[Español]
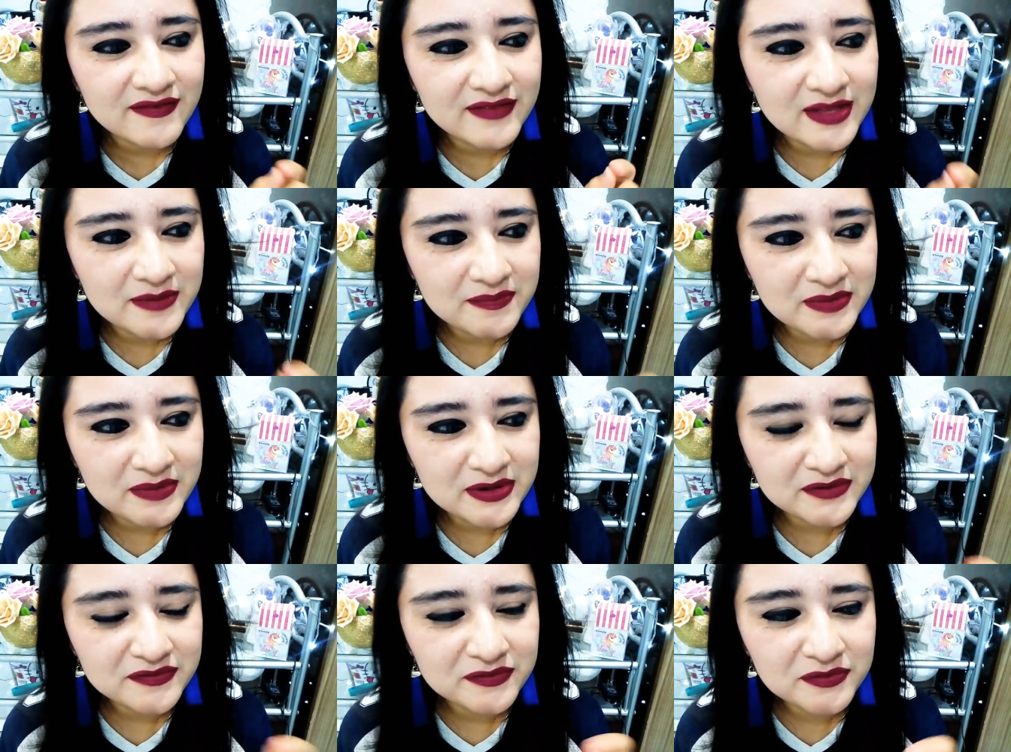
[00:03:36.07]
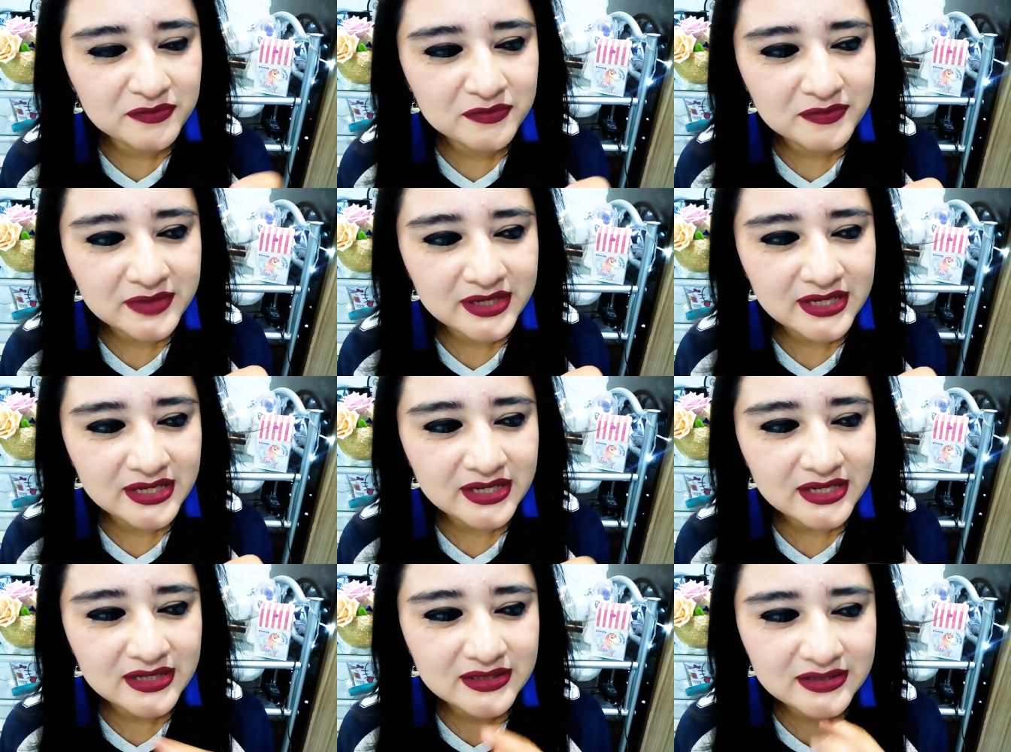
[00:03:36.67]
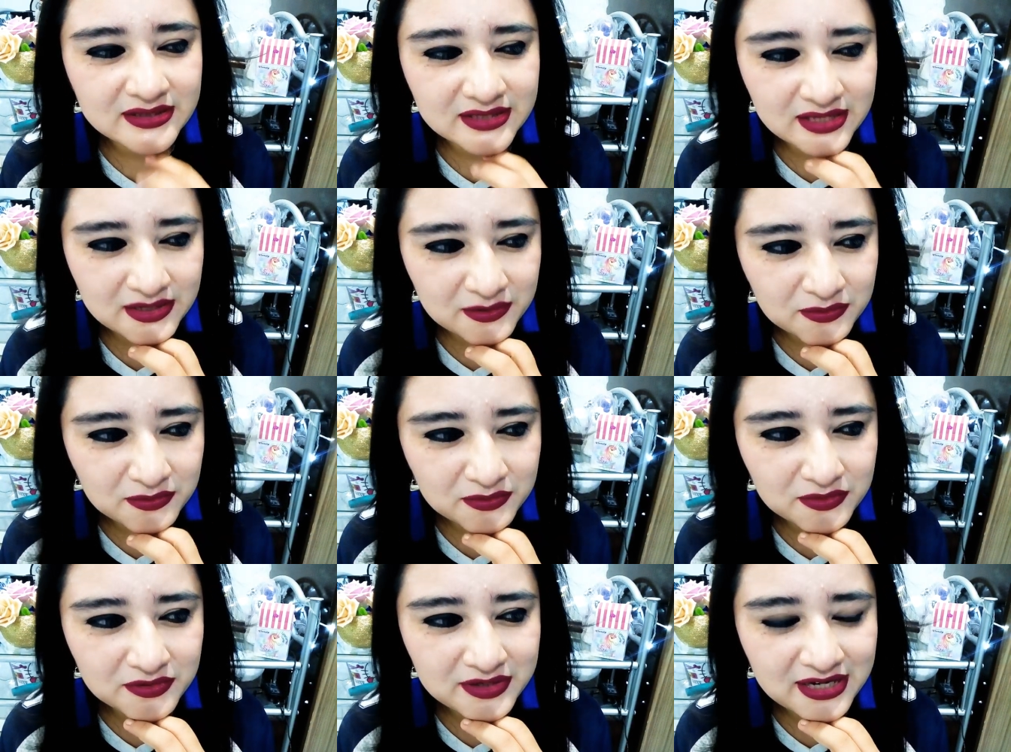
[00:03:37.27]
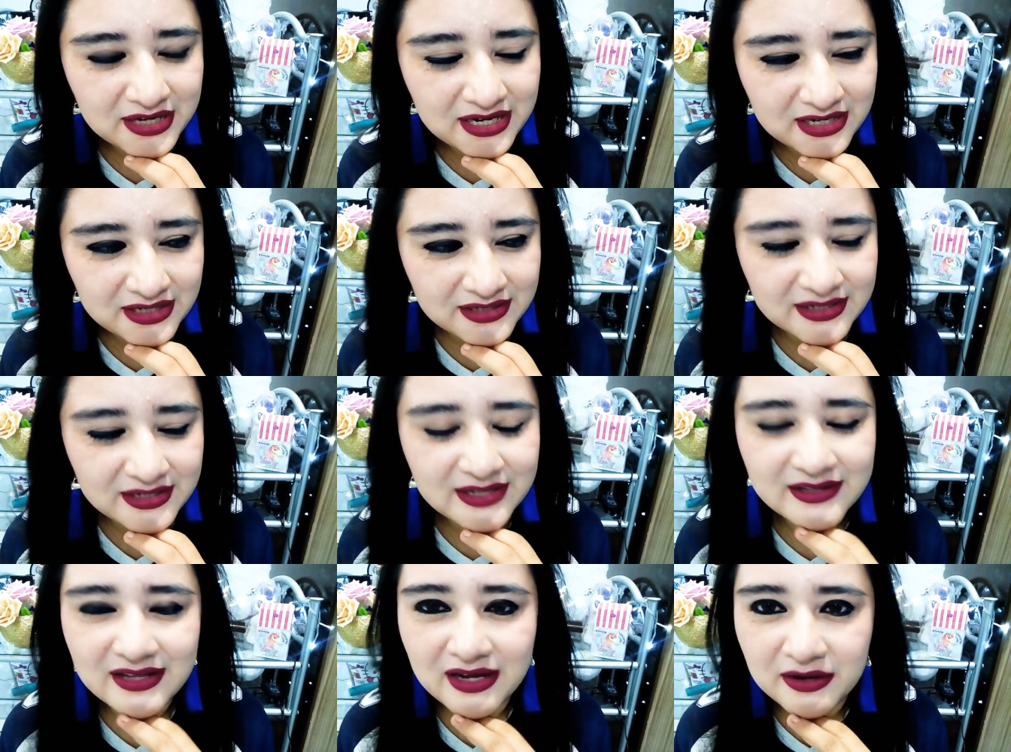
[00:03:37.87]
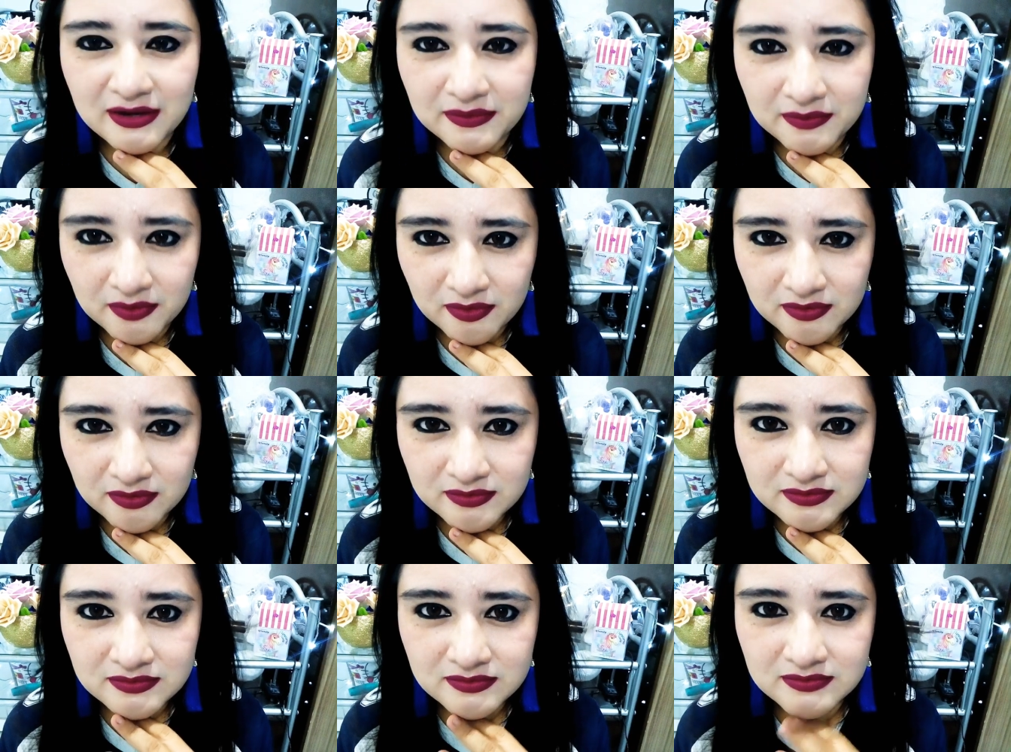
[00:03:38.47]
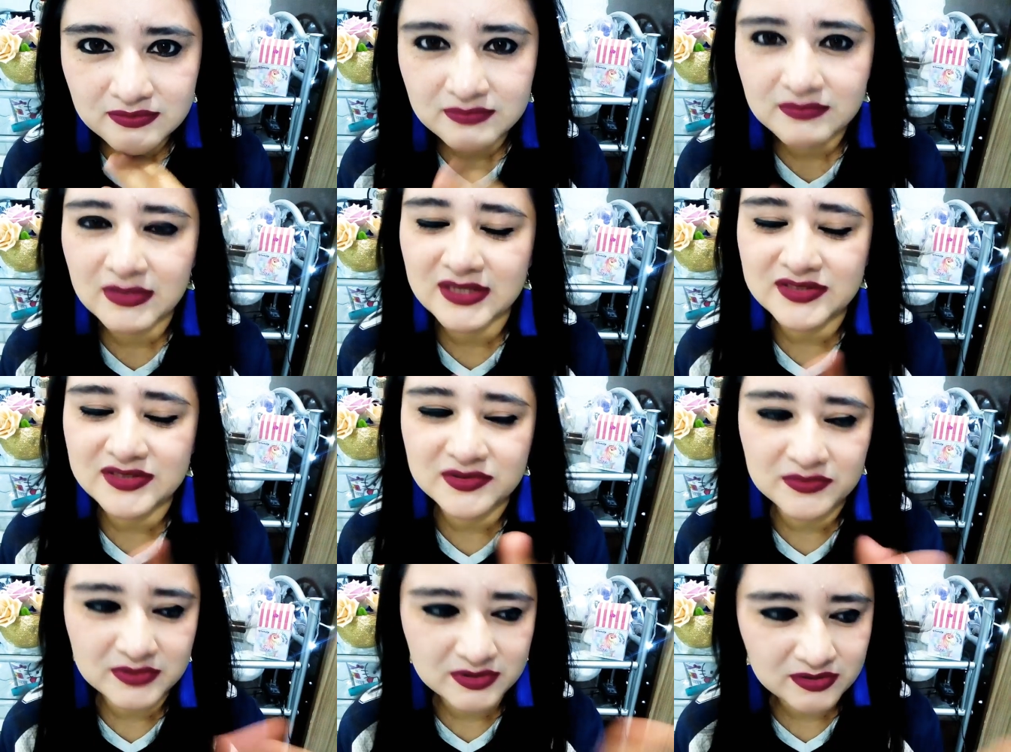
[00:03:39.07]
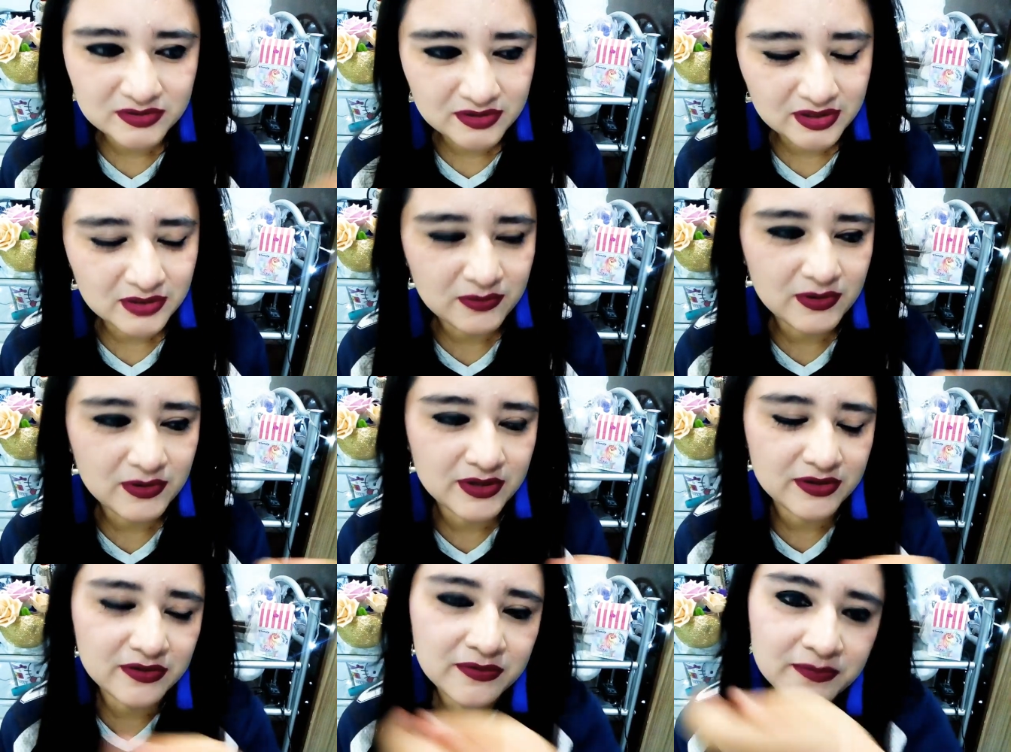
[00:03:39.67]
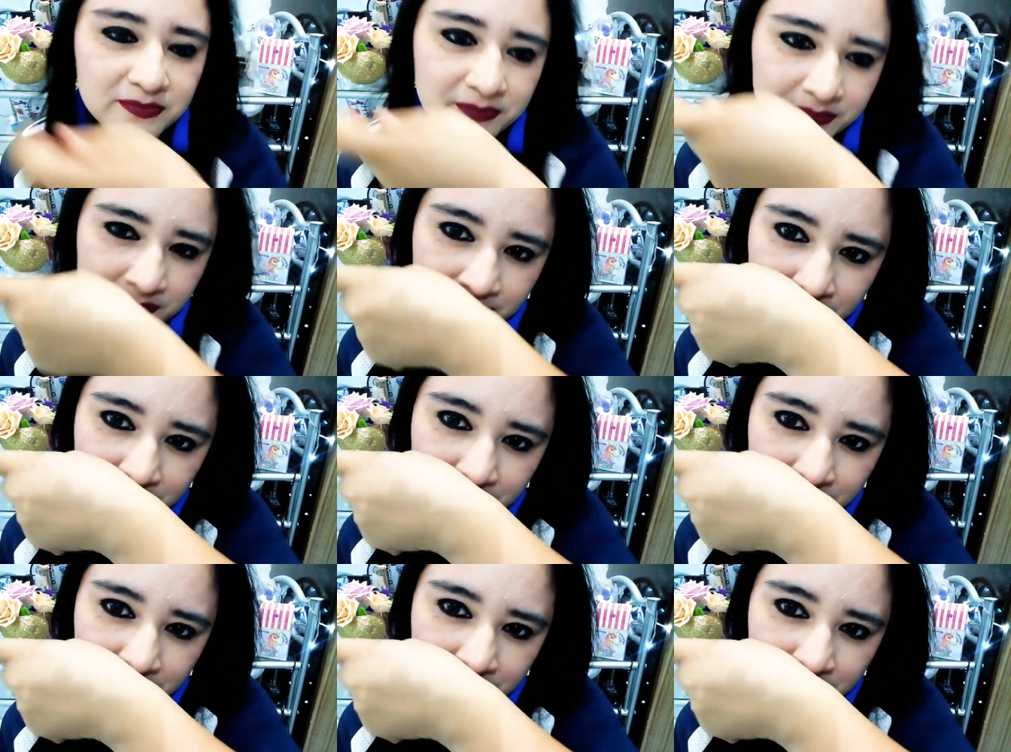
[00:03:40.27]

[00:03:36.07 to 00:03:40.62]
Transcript: de perfume de uno de la línea de Avon, más o menos recuerdo.